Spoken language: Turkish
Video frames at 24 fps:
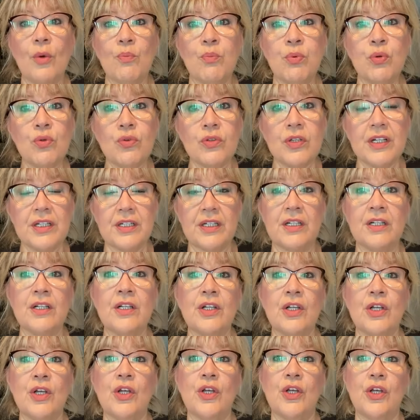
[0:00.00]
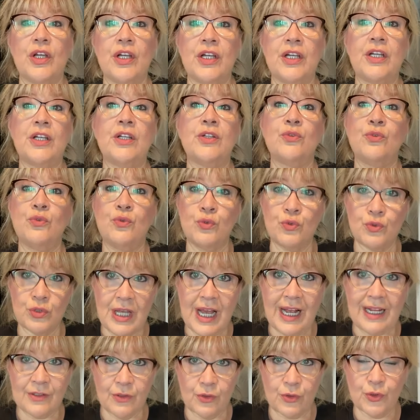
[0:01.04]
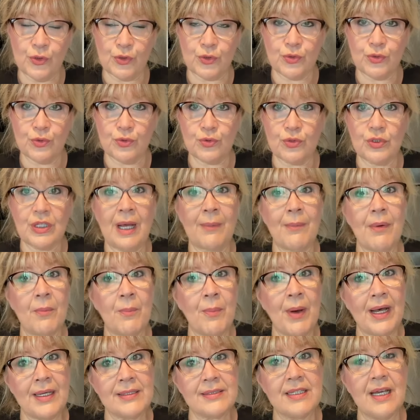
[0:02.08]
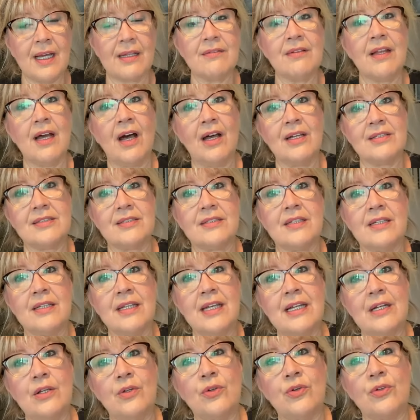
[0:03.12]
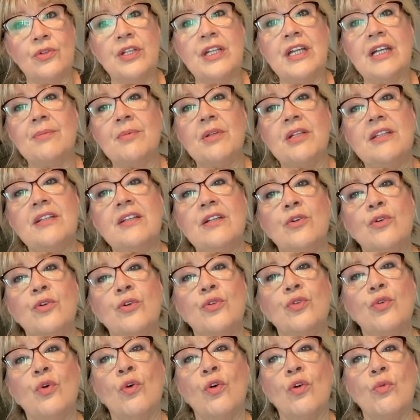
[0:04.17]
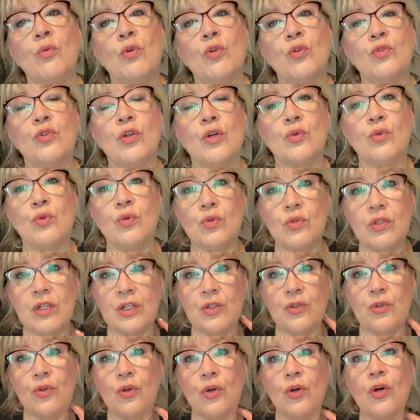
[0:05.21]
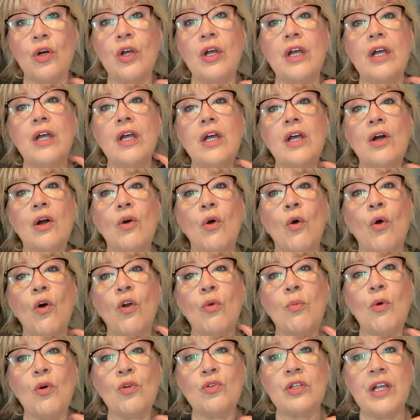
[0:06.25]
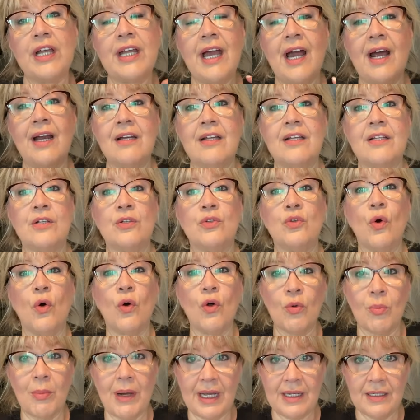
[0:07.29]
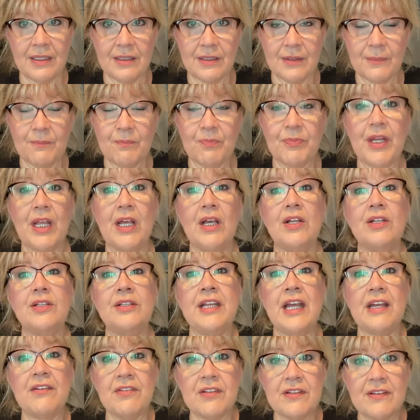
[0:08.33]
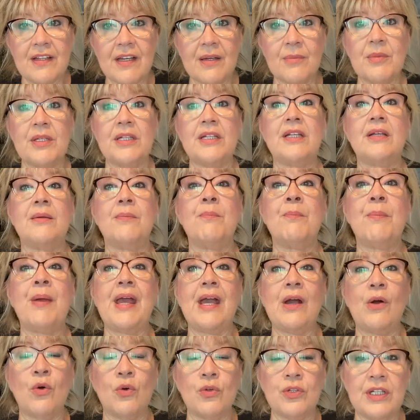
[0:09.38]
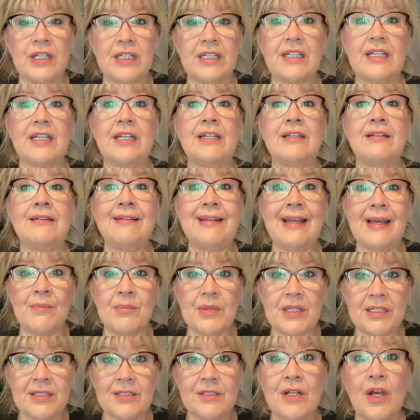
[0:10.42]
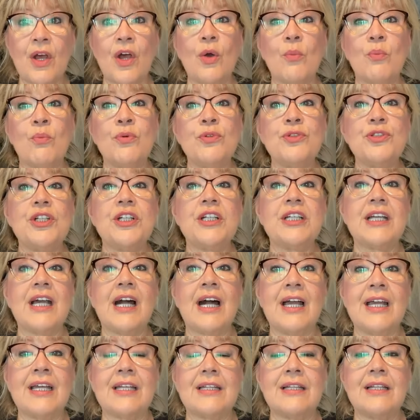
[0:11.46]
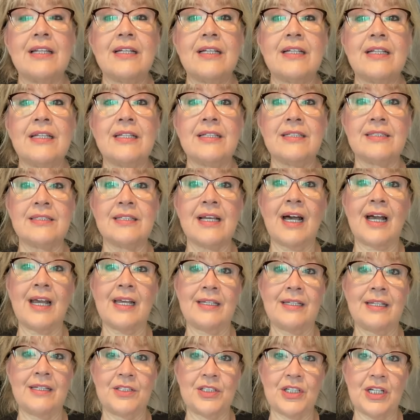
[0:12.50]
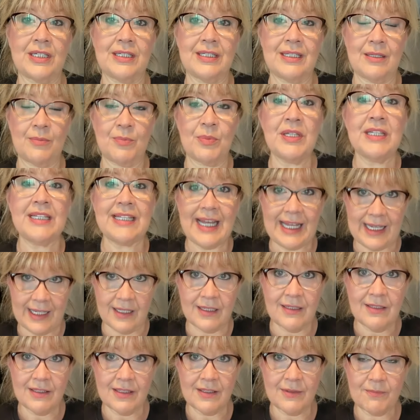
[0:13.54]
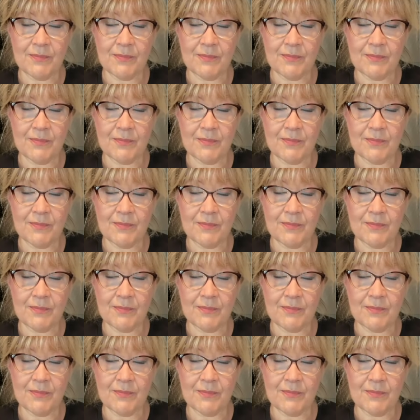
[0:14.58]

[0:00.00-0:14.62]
Bunları e, düzeltiyorsunuz. Ama bazen de hasta geliyor diyelim ki tiroid hormonu da kullanıyor. Hormon değerleri normal. D vitamini, B12, demir bu şikayetleri izah edecek gibi değil.